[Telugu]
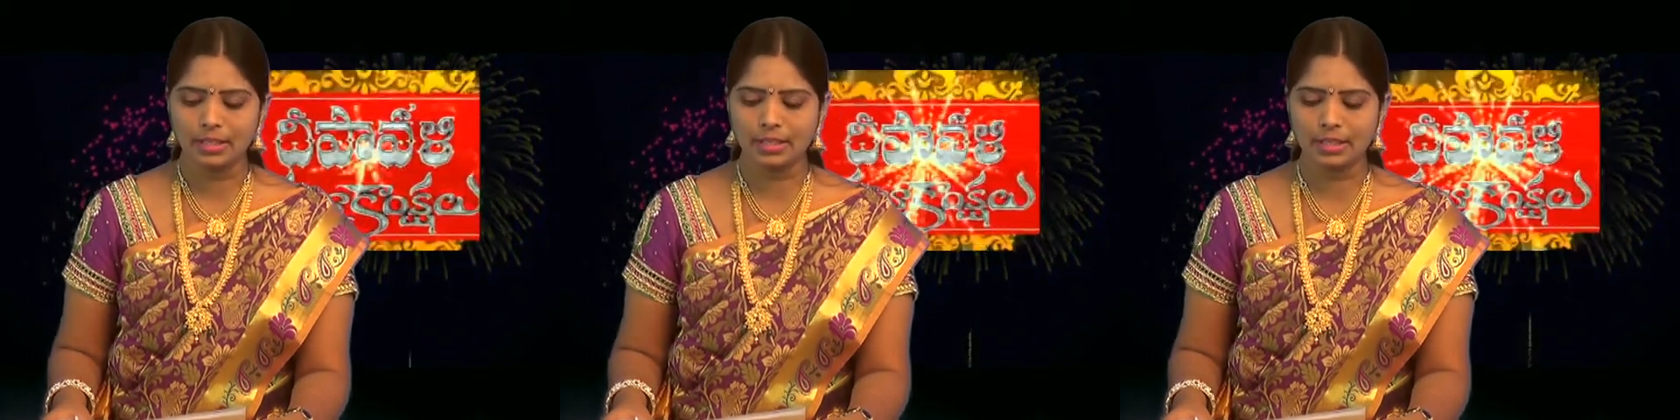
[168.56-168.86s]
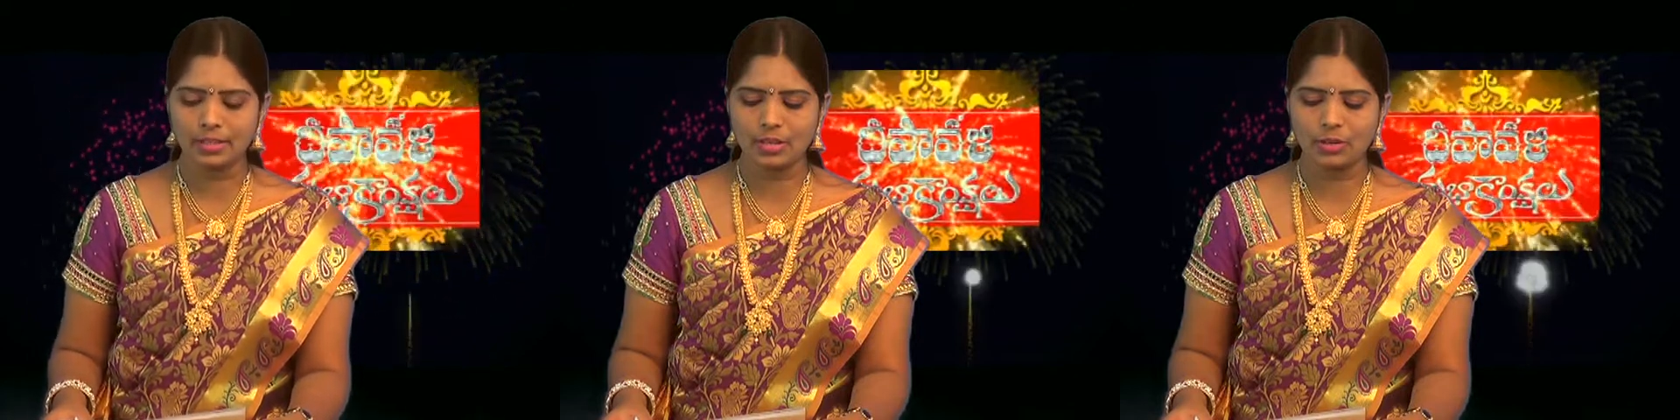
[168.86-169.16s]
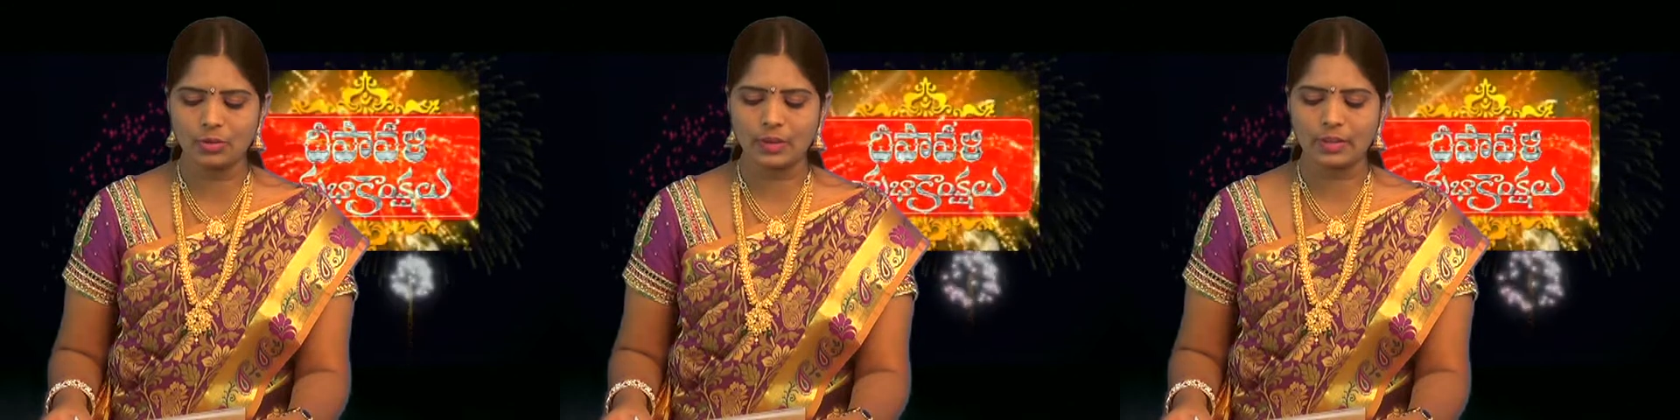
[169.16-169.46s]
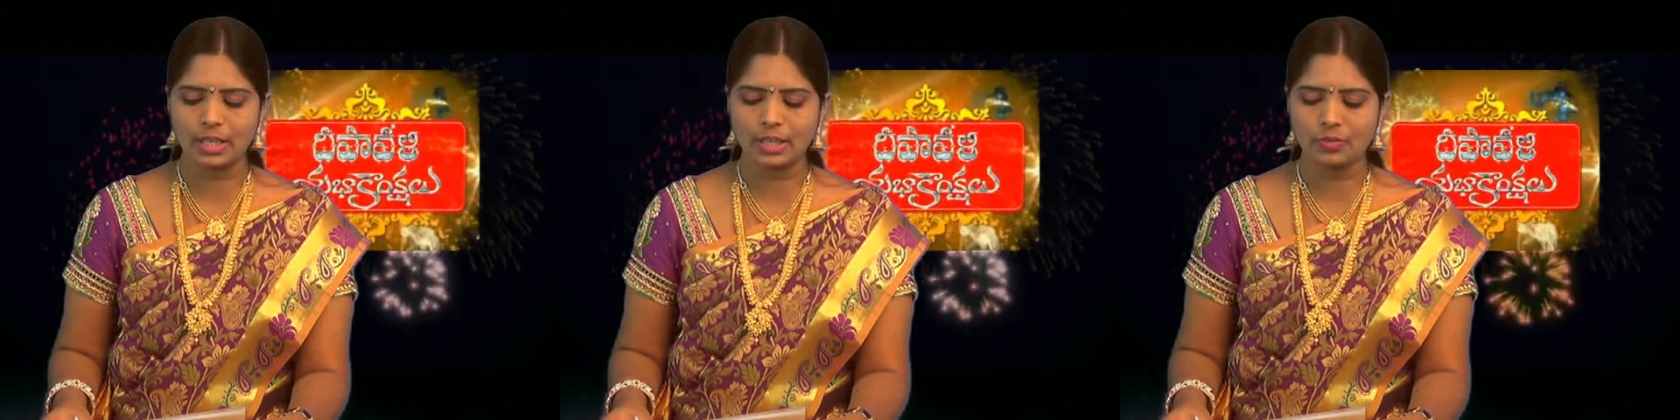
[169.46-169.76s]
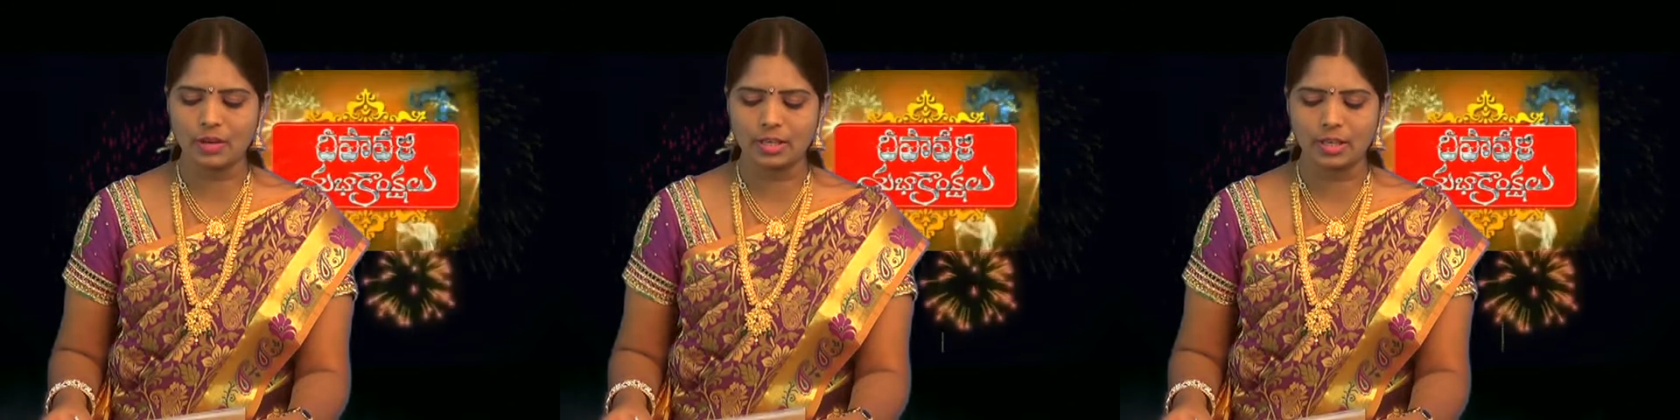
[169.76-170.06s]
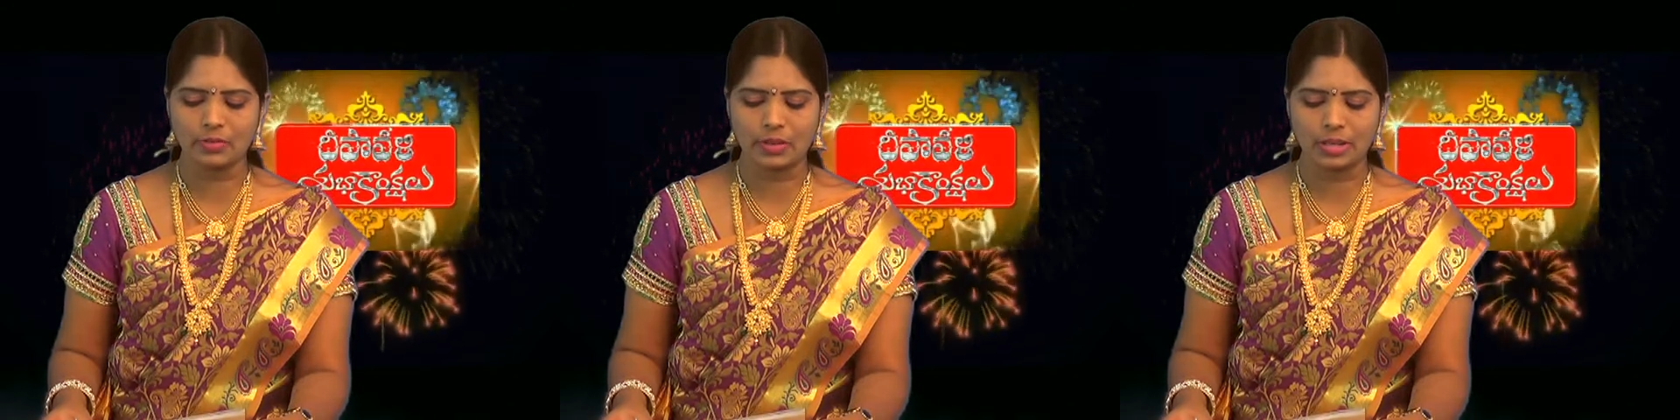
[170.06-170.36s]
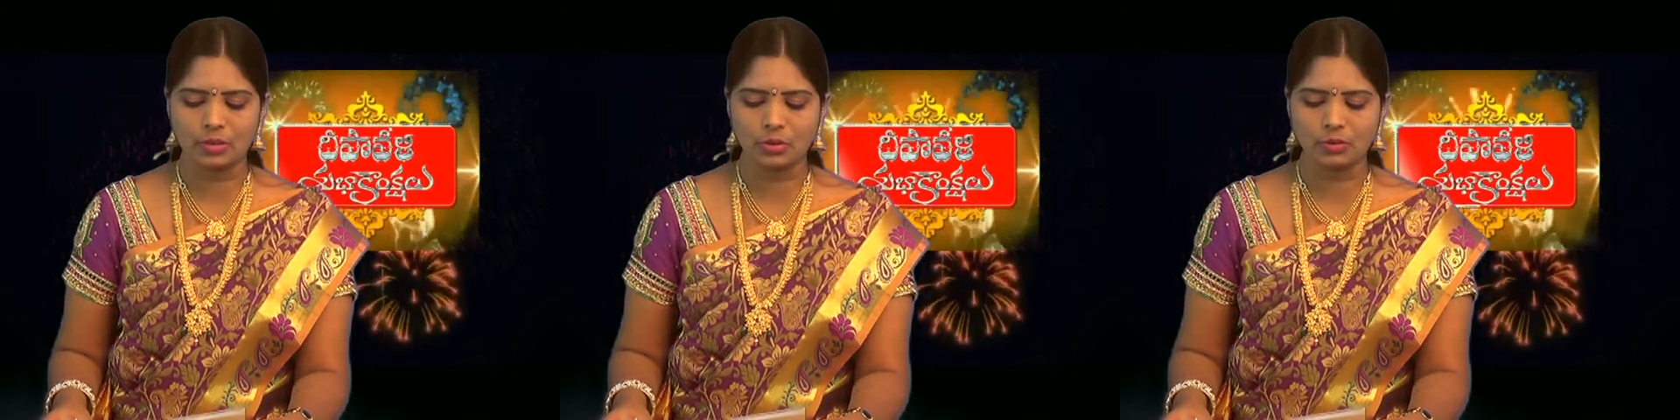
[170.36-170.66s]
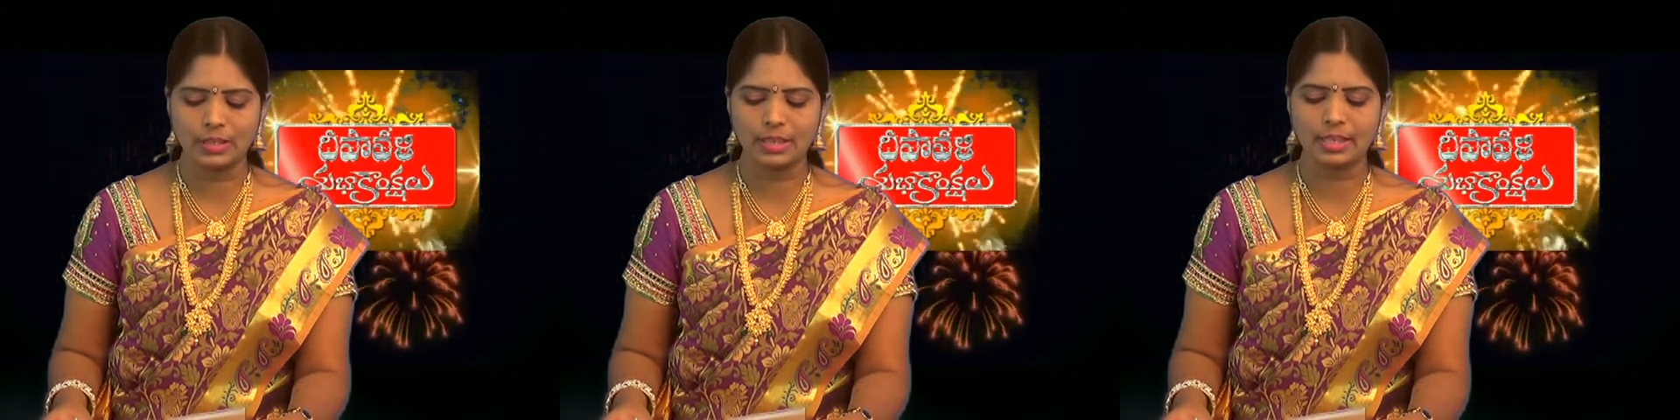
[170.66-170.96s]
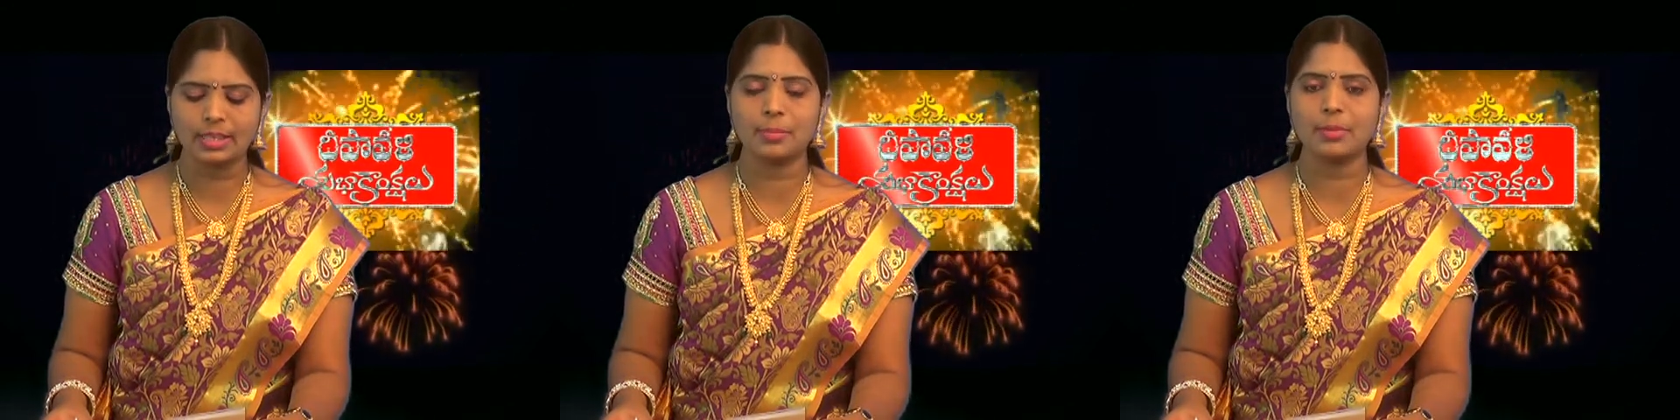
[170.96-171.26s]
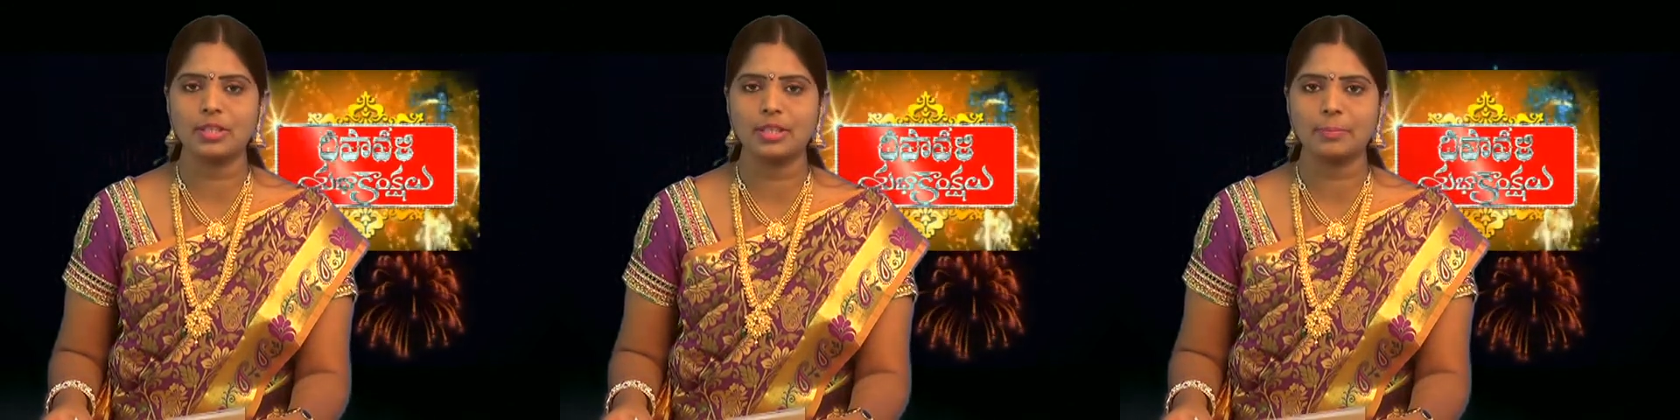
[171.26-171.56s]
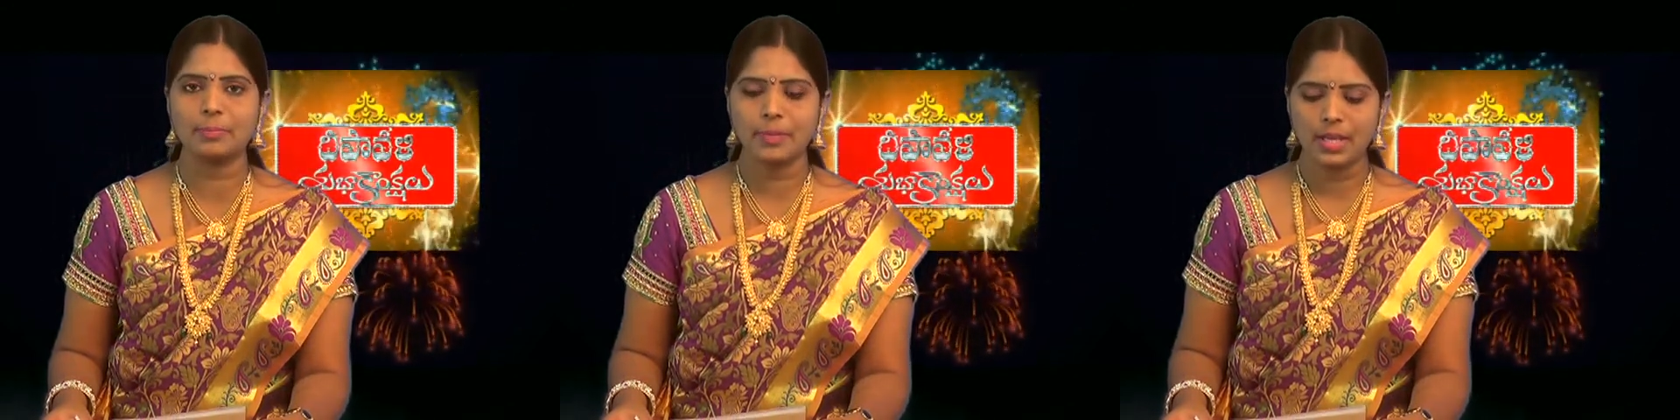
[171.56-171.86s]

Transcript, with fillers: ఈ రహదారిలో వందలాది వాహనాలు వెళ్లడంతో వంతెన దెబ్బతింది